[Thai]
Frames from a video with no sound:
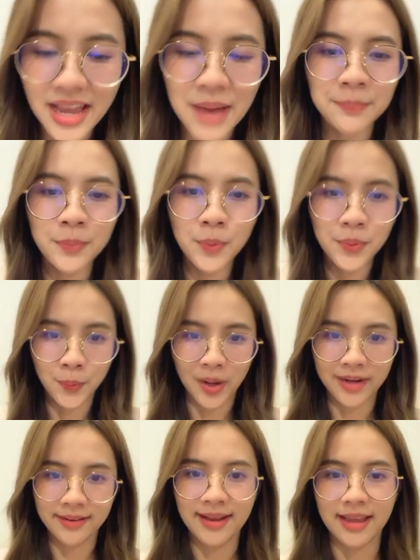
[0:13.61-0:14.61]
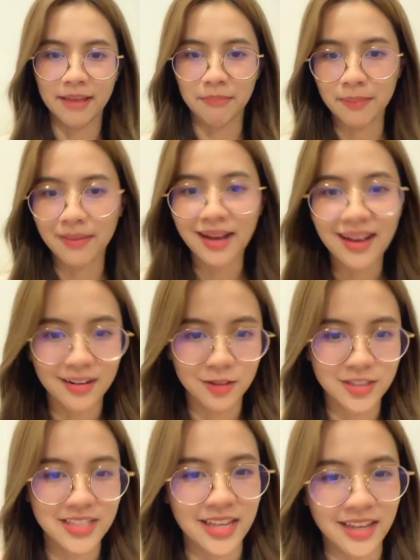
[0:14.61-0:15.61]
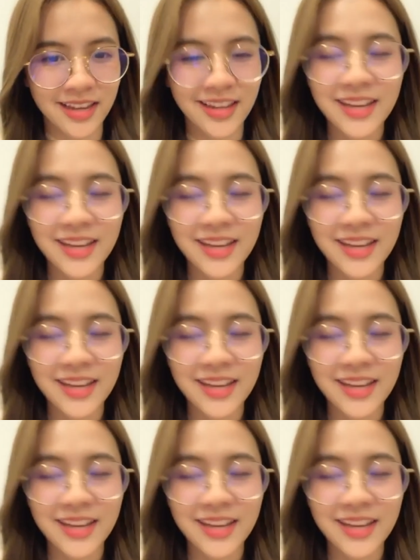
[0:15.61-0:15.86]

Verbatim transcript: ทำบุญวัดไหนไปบ้างแล้วเจ๊